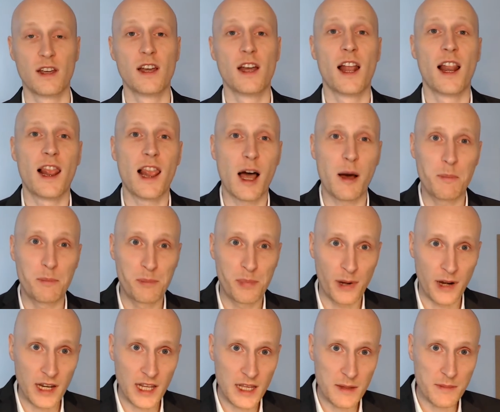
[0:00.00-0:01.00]
La
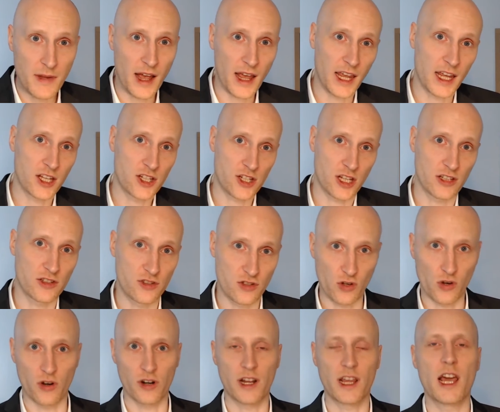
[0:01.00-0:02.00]
prima
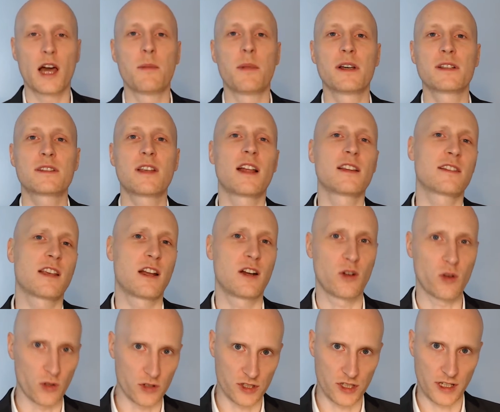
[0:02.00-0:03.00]
eccezione è abbastanza
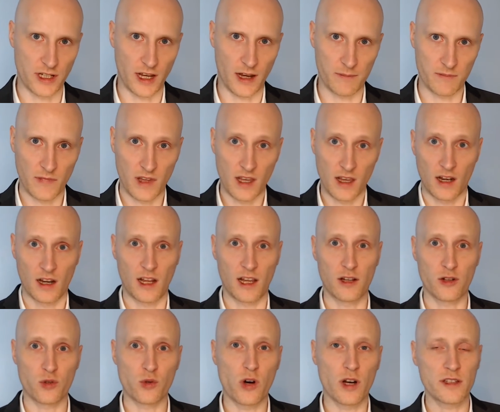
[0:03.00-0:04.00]
logica. Le
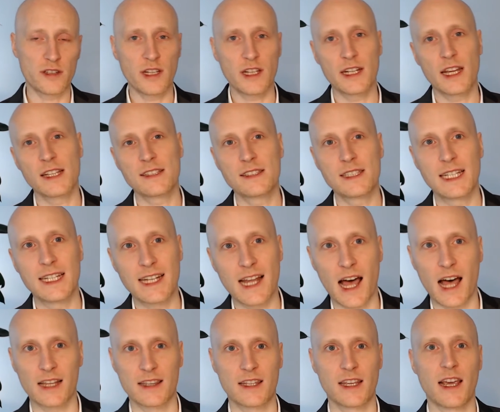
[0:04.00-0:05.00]
ruote
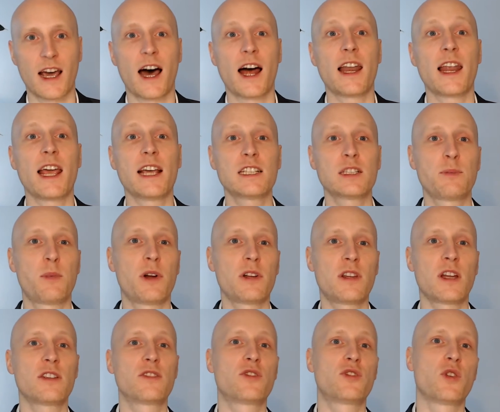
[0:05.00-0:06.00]
destinate
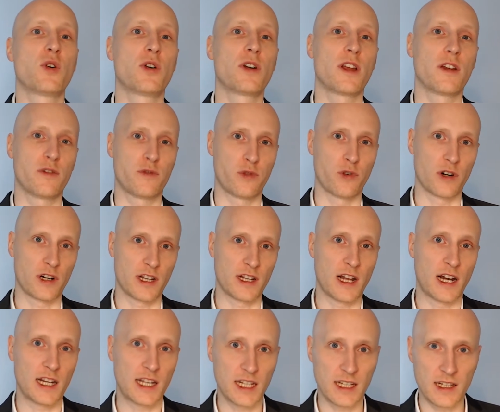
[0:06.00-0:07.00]
all'esportazione fuori
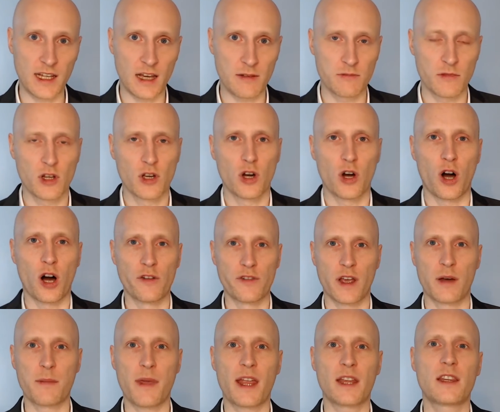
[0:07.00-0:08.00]
dall'India
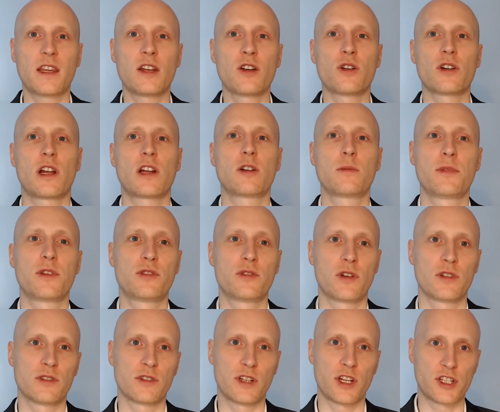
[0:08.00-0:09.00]
ovviamente non hanno
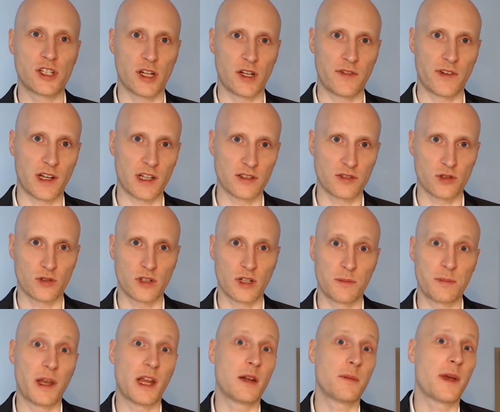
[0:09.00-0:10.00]
bisogno di certificazione
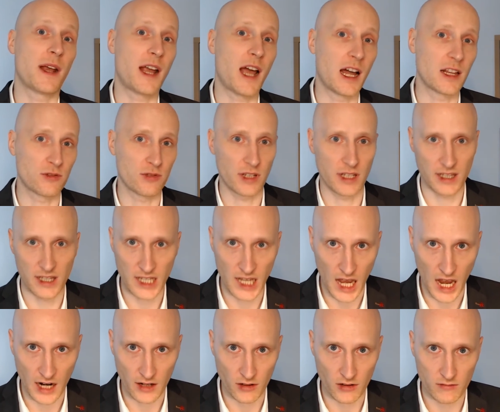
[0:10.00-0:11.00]
per il mercato
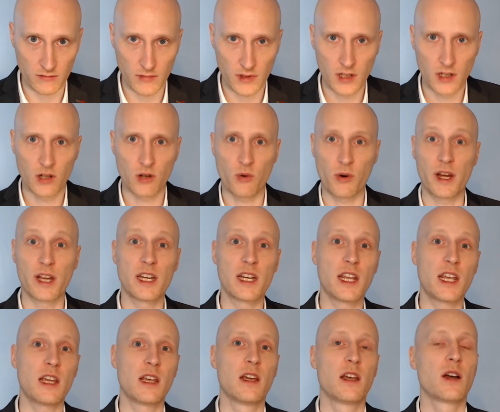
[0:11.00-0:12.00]
indiano.
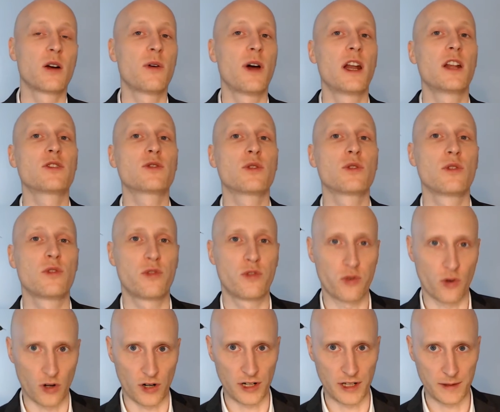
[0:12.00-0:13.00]
Quindi quelle sono
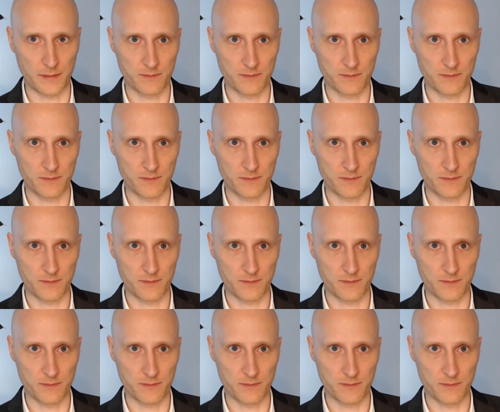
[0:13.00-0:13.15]
fuori.